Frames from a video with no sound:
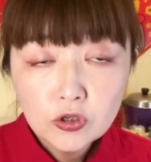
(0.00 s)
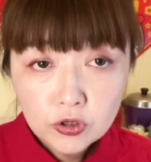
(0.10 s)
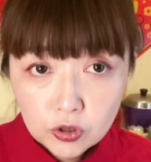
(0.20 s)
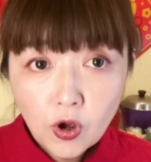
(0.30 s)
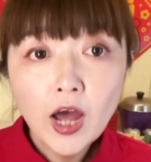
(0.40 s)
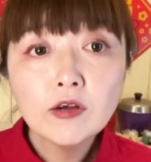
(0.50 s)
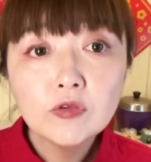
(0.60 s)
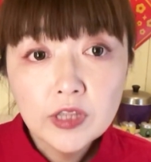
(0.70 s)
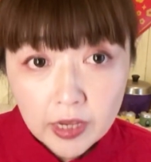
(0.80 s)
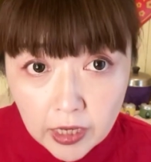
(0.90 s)
宿泊
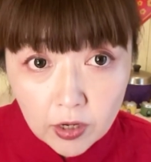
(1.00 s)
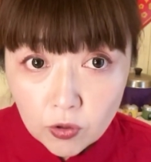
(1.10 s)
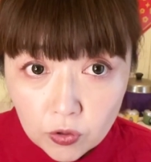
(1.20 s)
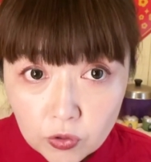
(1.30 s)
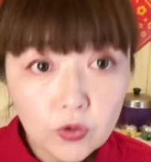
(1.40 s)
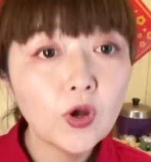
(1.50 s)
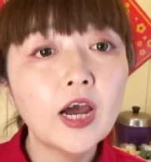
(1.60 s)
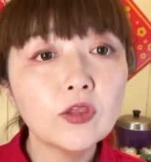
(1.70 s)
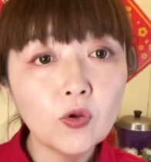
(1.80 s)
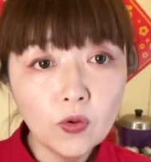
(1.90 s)
できるという
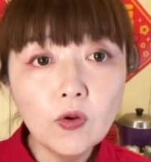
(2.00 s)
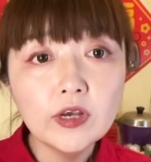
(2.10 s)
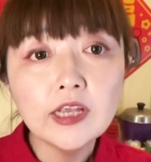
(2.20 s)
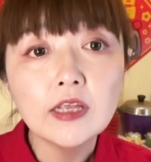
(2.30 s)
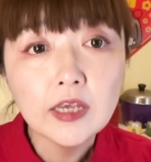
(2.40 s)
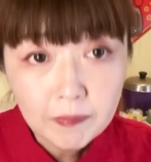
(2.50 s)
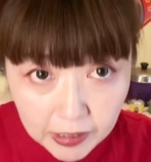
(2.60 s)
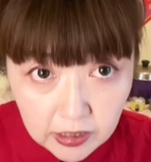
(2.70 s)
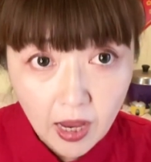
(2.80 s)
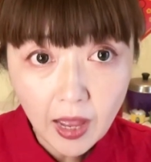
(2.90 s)
回答をいただきま
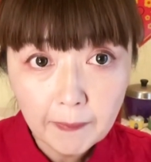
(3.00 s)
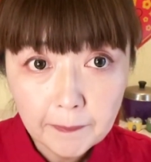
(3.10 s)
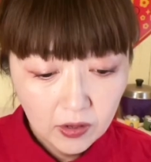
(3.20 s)
した。